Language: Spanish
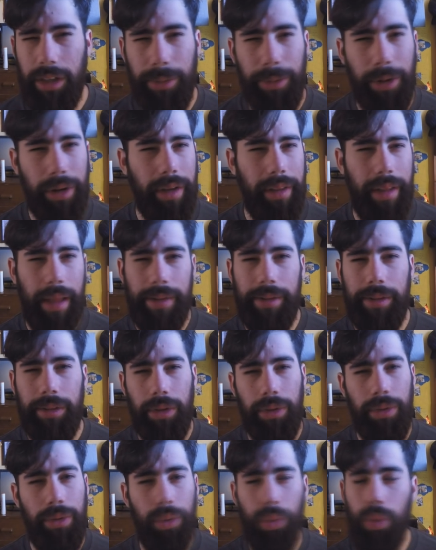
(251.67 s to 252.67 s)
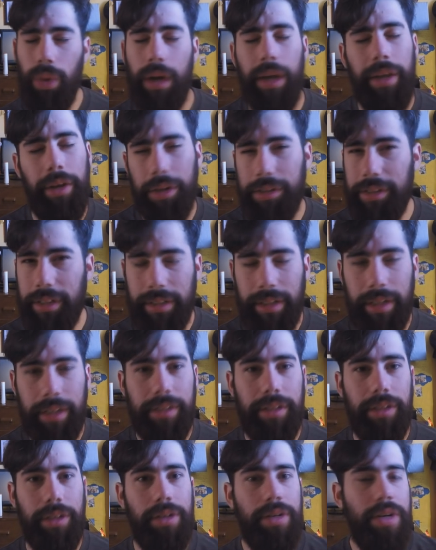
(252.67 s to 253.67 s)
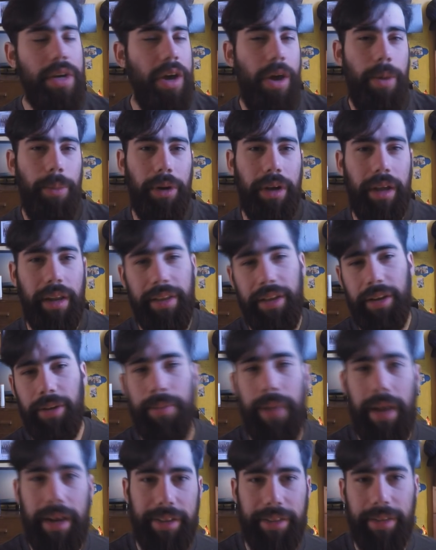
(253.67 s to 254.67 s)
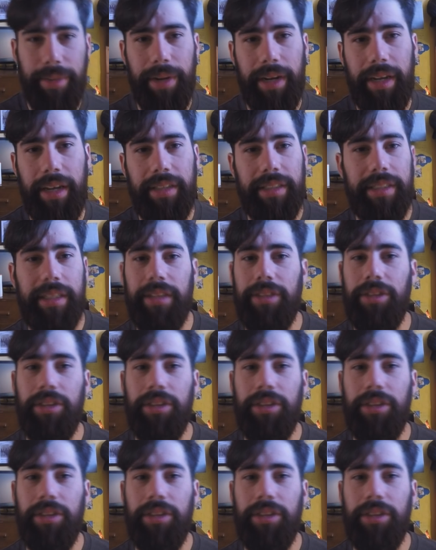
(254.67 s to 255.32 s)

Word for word: porque Dad Return nunca llegó a ser tercero porque le dieron valid de emergencia,